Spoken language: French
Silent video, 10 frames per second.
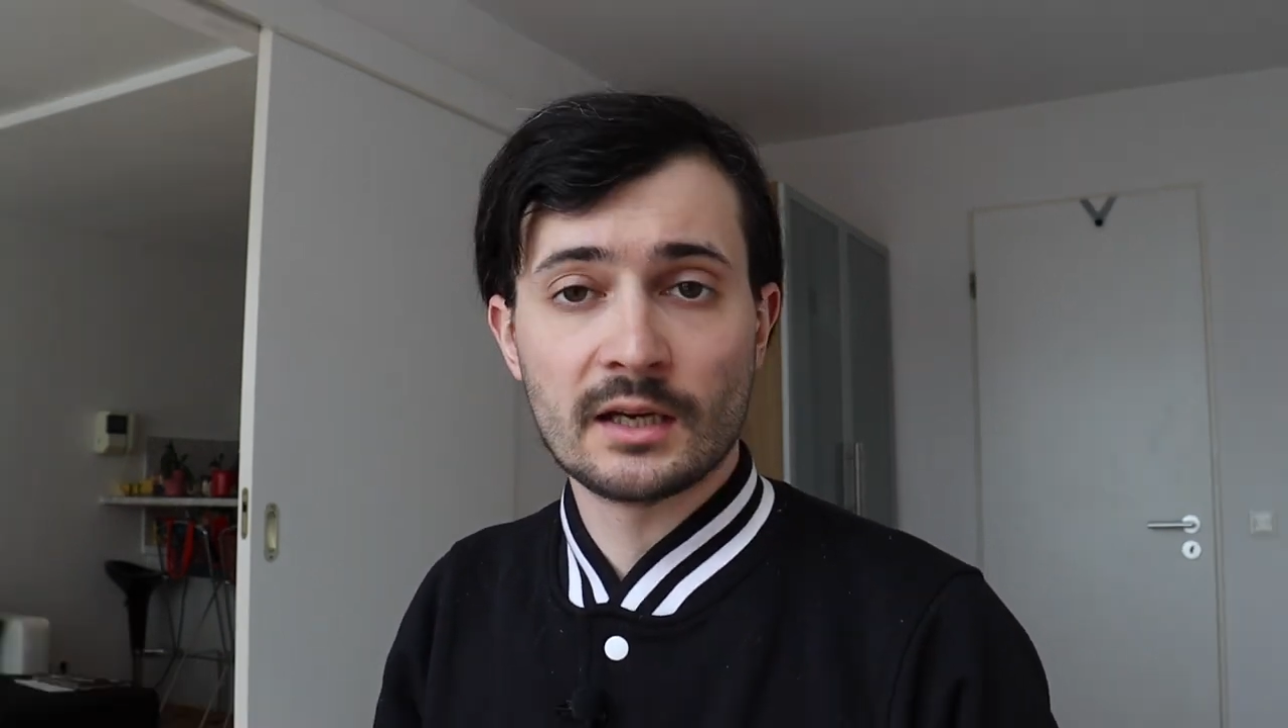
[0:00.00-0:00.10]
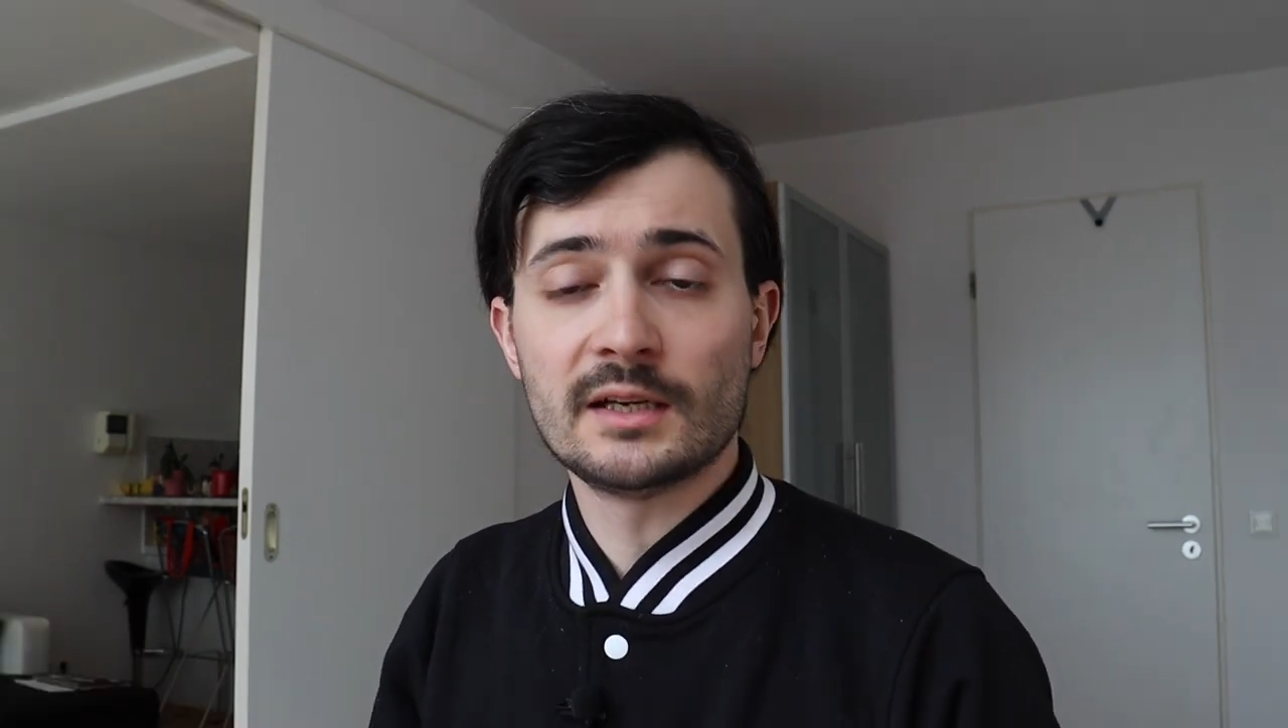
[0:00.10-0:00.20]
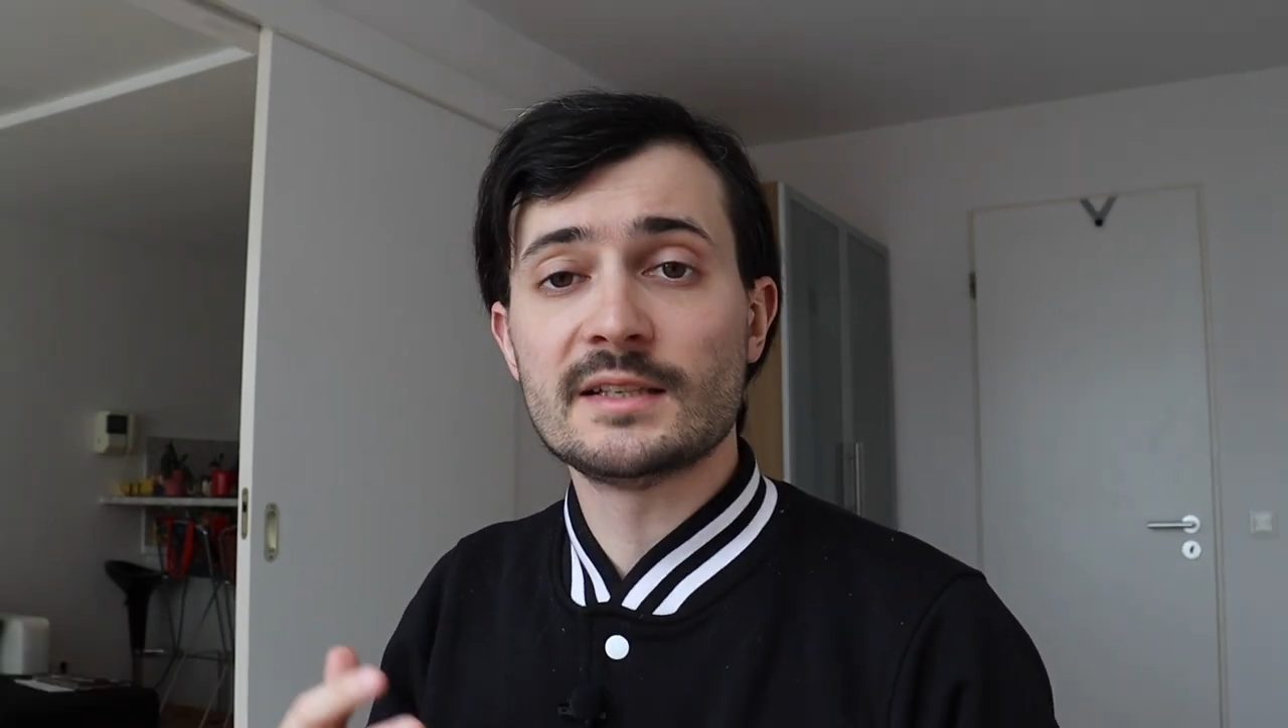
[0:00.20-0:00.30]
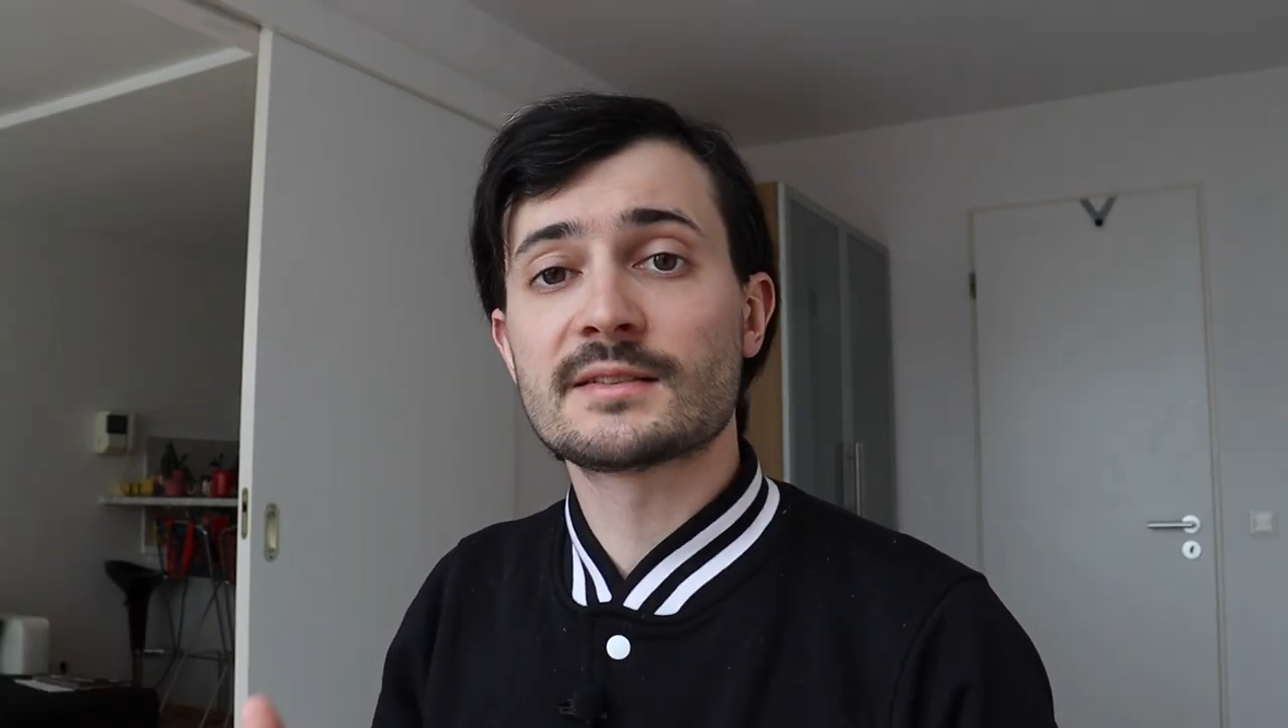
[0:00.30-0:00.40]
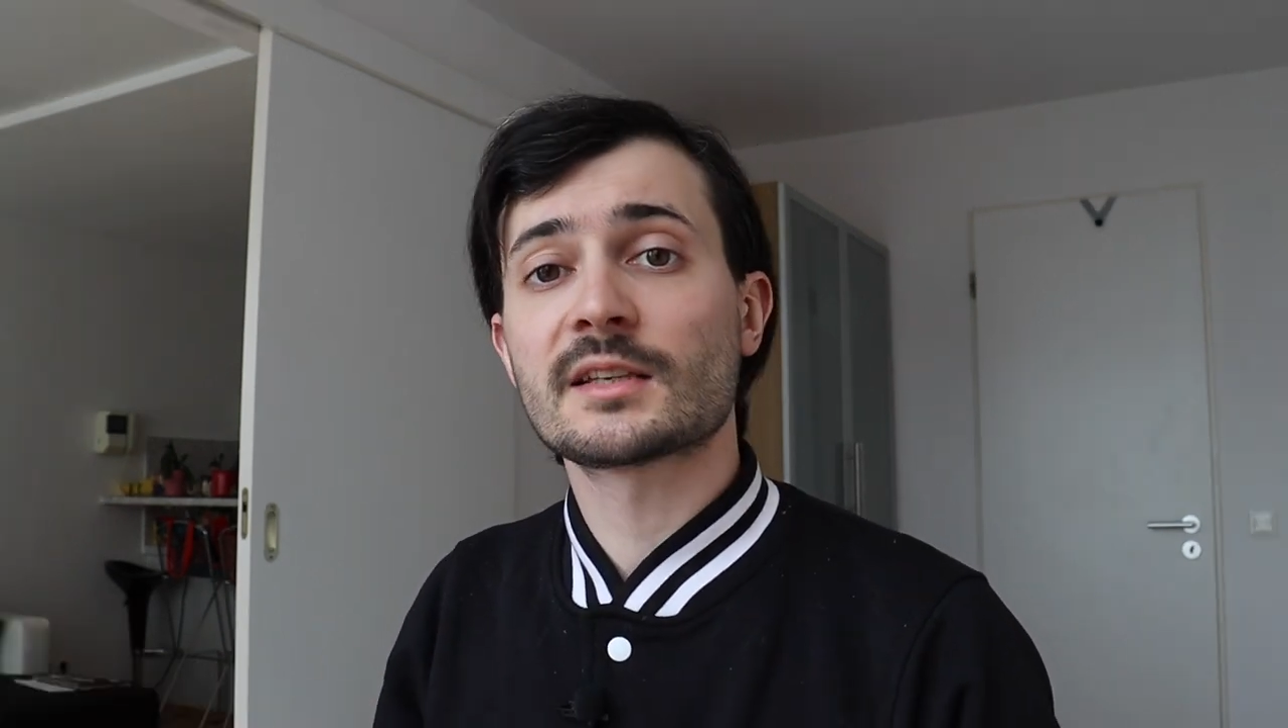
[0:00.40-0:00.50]

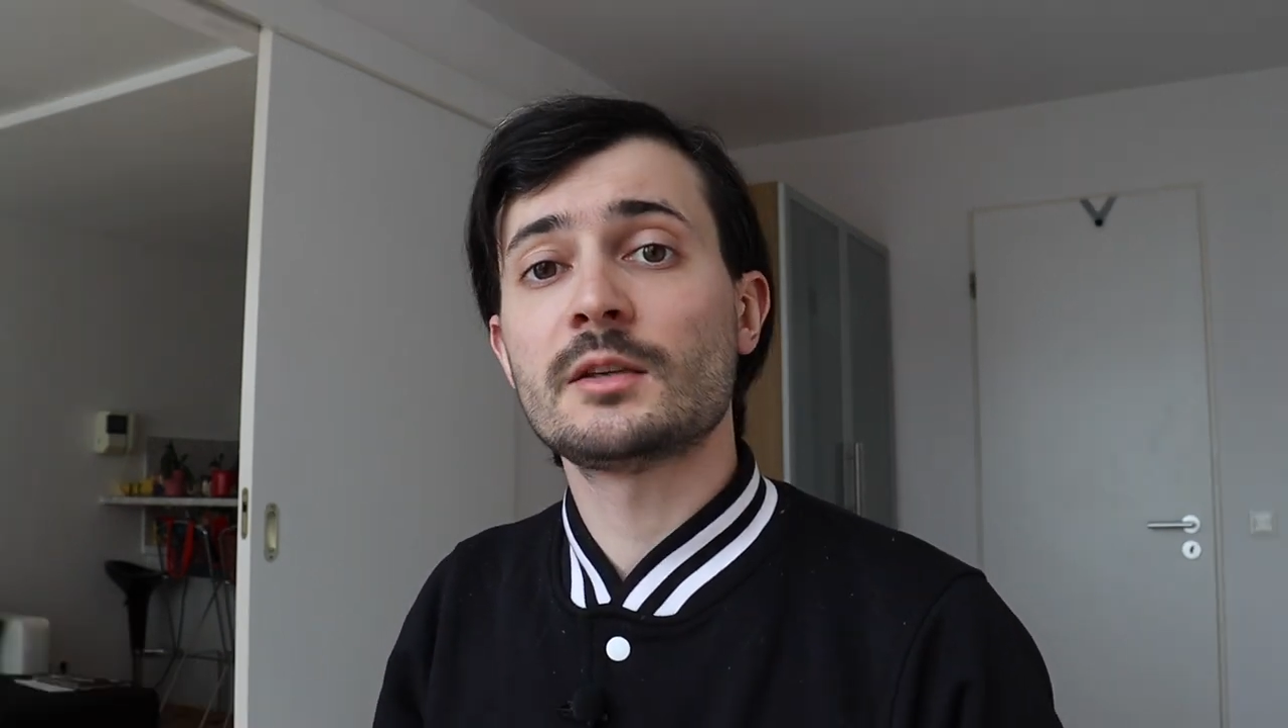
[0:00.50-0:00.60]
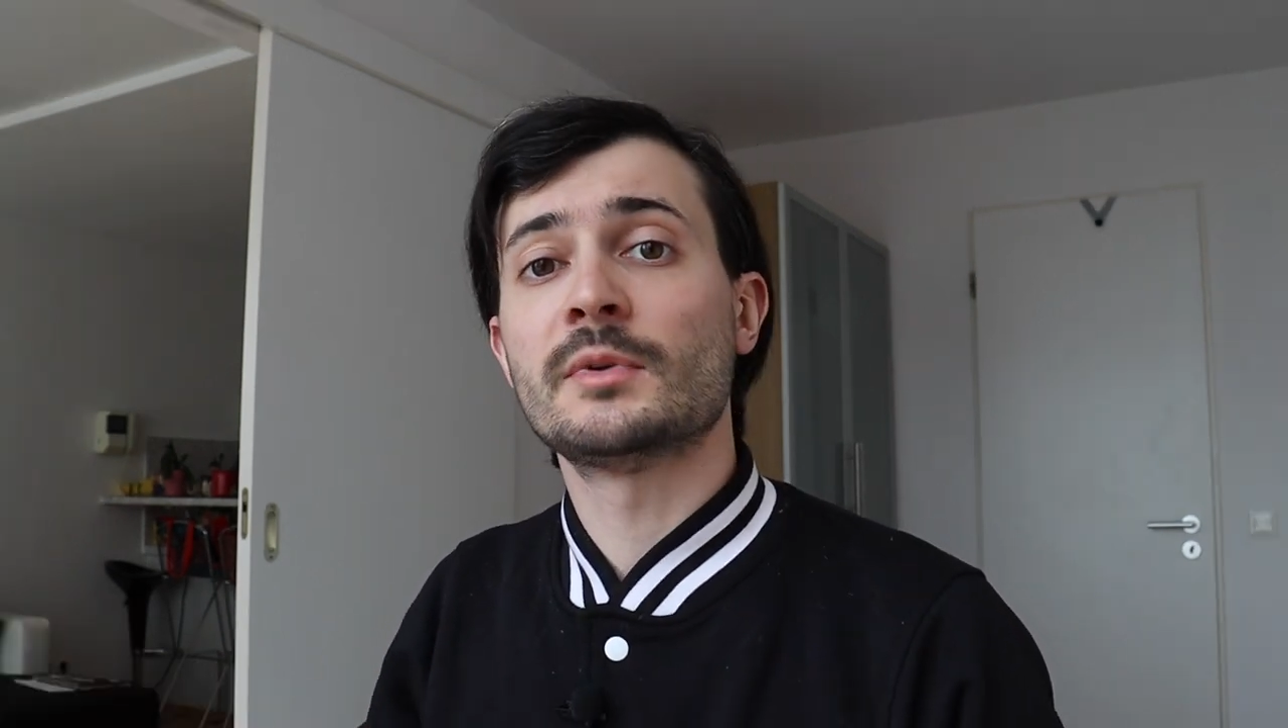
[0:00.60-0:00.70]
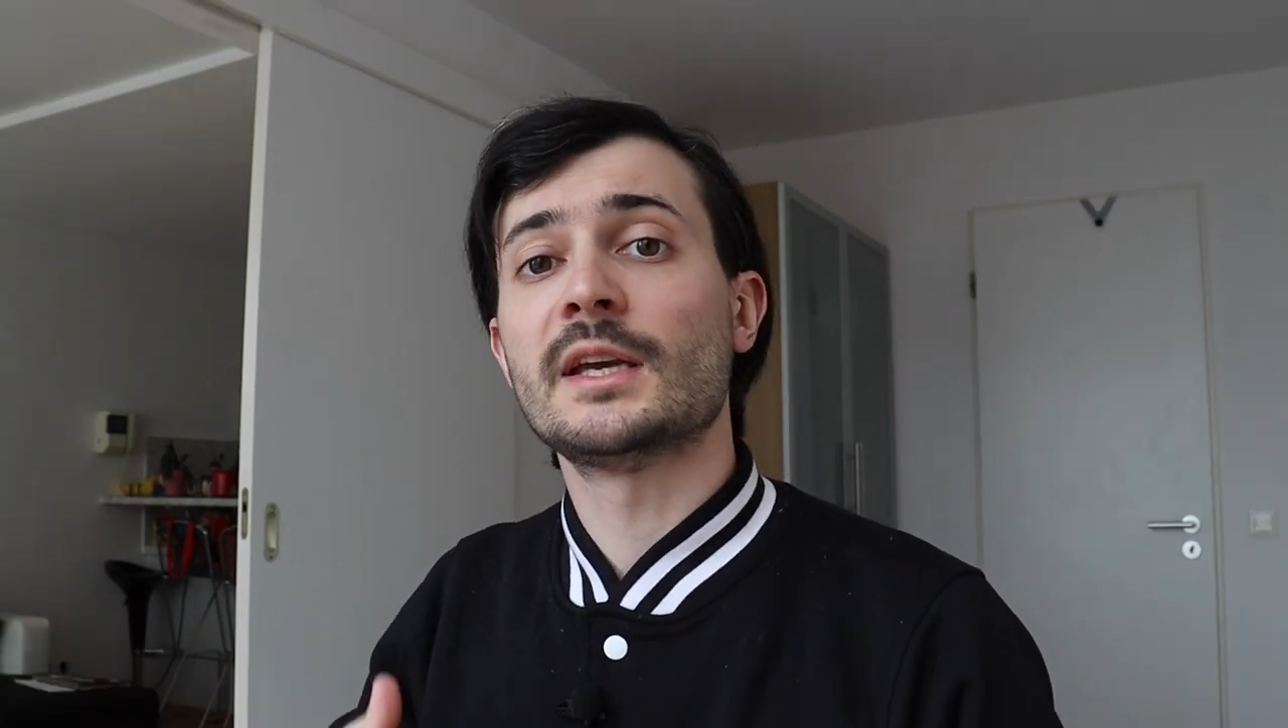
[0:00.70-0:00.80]
les scribes